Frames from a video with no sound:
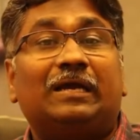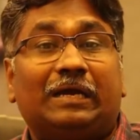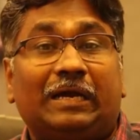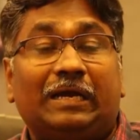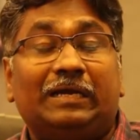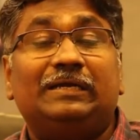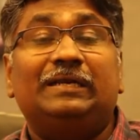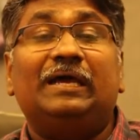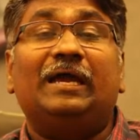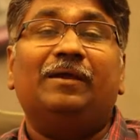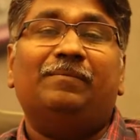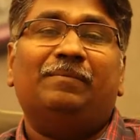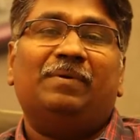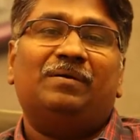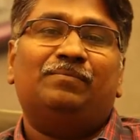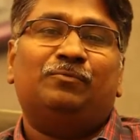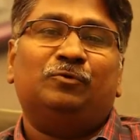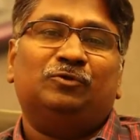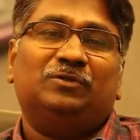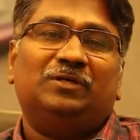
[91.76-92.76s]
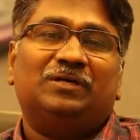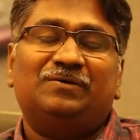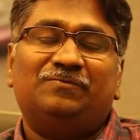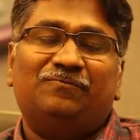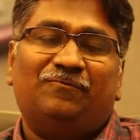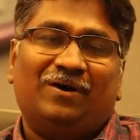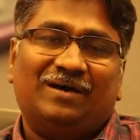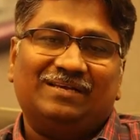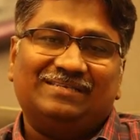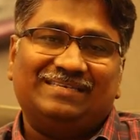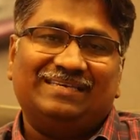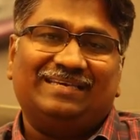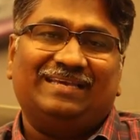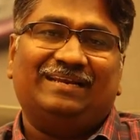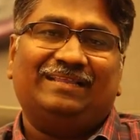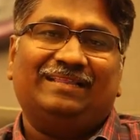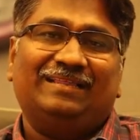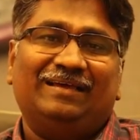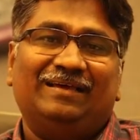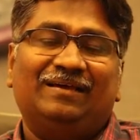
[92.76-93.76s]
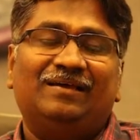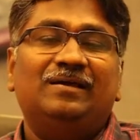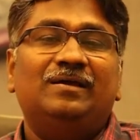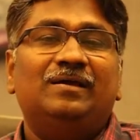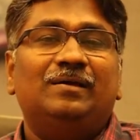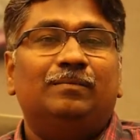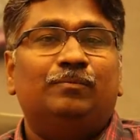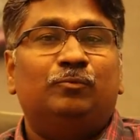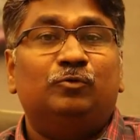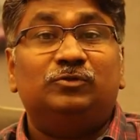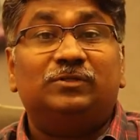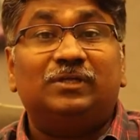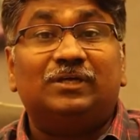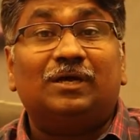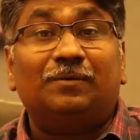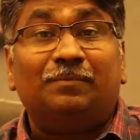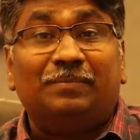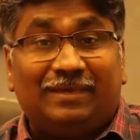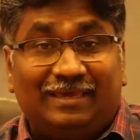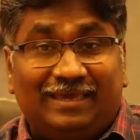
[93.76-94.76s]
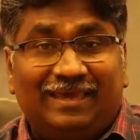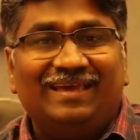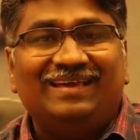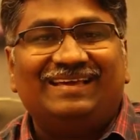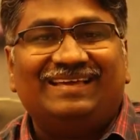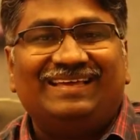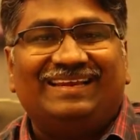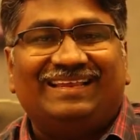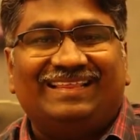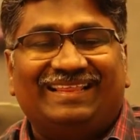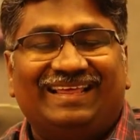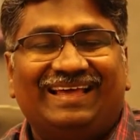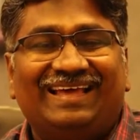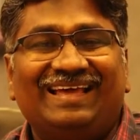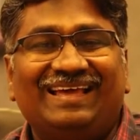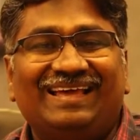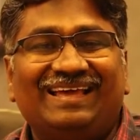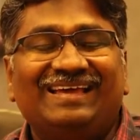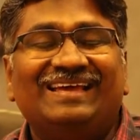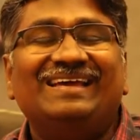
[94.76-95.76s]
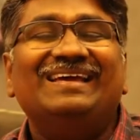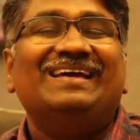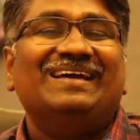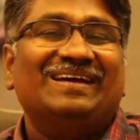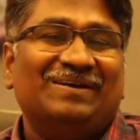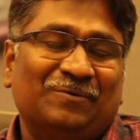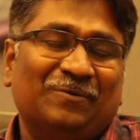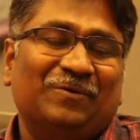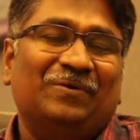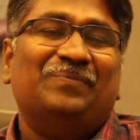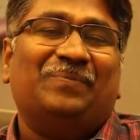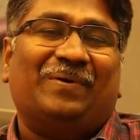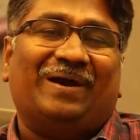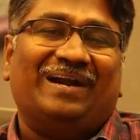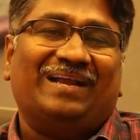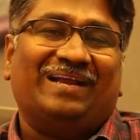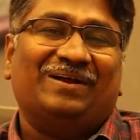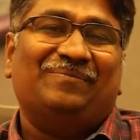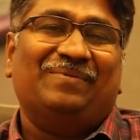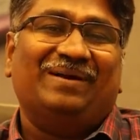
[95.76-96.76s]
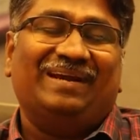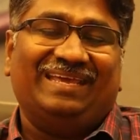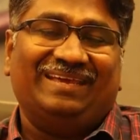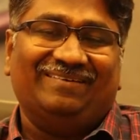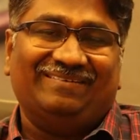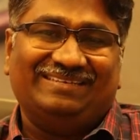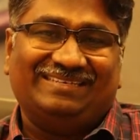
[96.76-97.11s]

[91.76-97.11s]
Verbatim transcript: கட்டாயமாக புத்தகம் வாசிக்கிறத புத்தகம் கேட்குறத ஒரு பழக்கமாக நீங்கள்